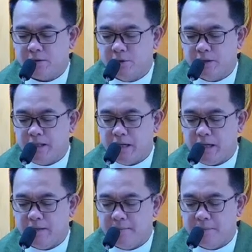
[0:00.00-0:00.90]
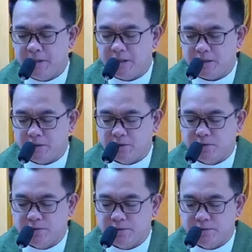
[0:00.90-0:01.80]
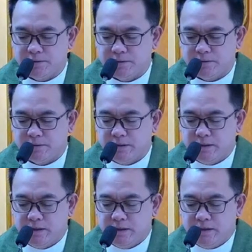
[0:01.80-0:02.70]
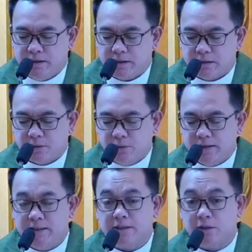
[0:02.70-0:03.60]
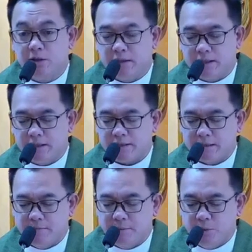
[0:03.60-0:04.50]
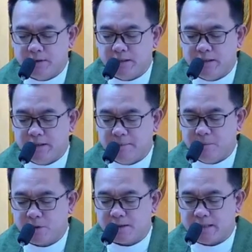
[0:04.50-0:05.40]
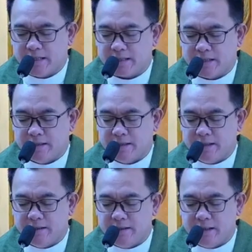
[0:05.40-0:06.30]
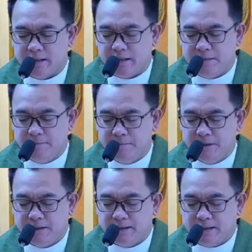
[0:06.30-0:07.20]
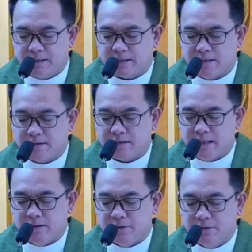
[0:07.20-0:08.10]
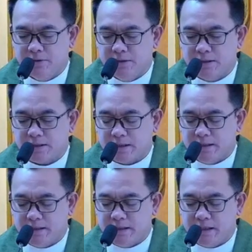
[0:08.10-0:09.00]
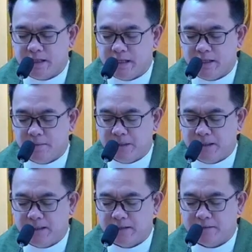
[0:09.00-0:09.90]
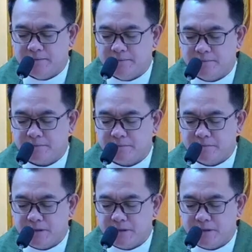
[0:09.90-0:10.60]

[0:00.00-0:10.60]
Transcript: Saan ko iahambing ito? Katulad dito ng isang butil ng mustasa na itinanim ng isang tao sa kanyang halamanan